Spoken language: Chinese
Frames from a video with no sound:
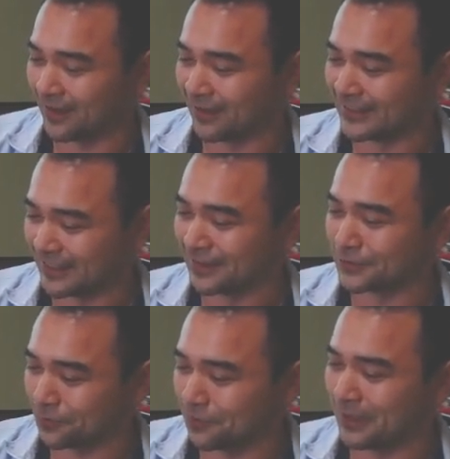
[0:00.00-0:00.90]
呃，以前有
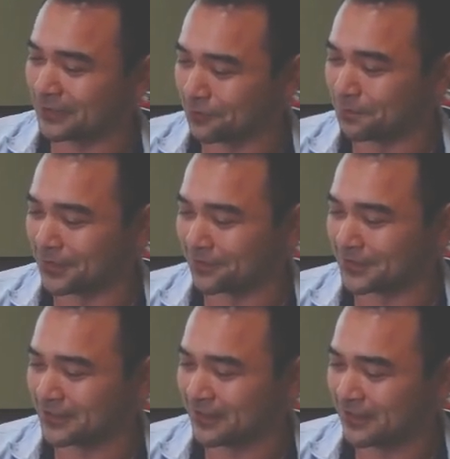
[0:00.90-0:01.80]
做过很多不同
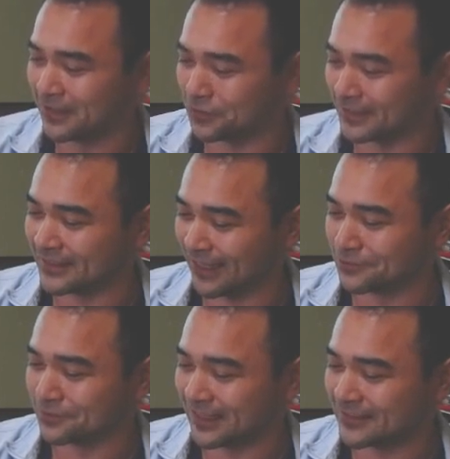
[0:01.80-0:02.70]
学习小
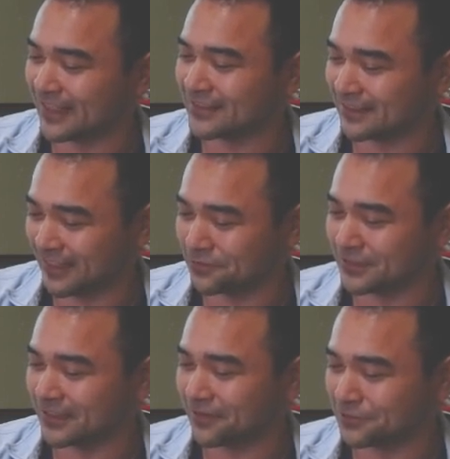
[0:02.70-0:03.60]
组，那这一次要
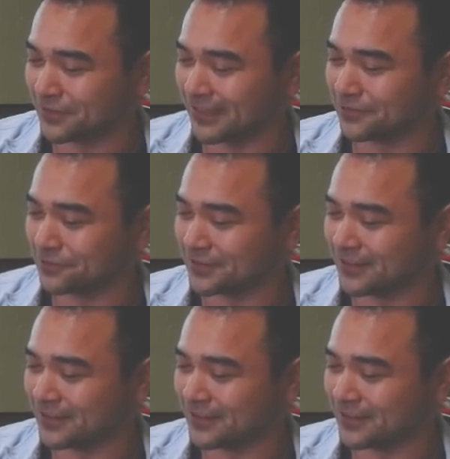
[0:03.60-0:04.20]
做这个共学小组，